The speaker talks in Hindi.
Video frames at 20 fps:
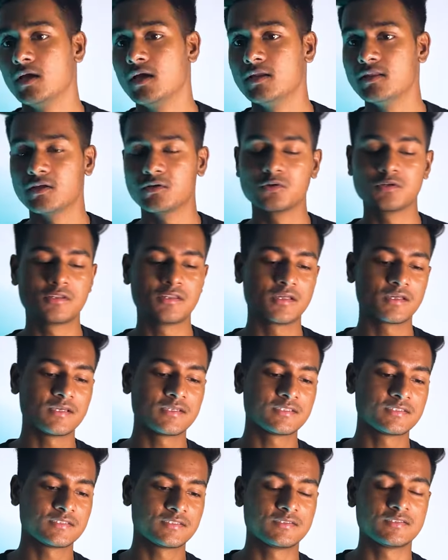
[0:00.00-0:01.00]
एंड द गुड थिंग
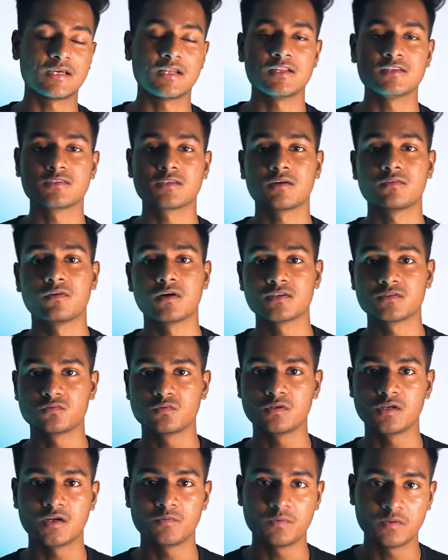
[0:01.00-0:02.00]
इस चैलेंज का फर्स्ट
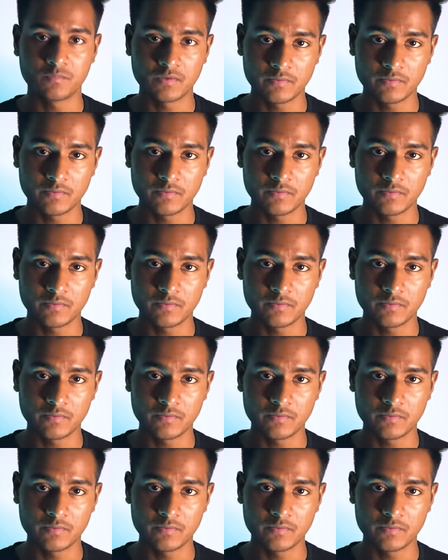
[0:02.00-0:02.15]
विनर भी